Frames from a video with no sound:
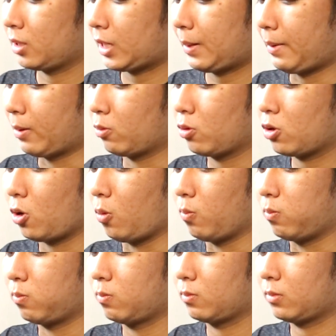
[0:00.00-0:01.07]
cái mẹo cuối cùng
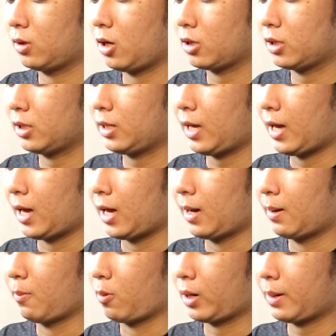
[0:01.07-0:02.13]
đó chính
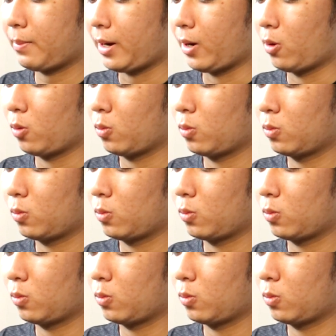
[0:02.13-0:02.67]
là một cái mẹo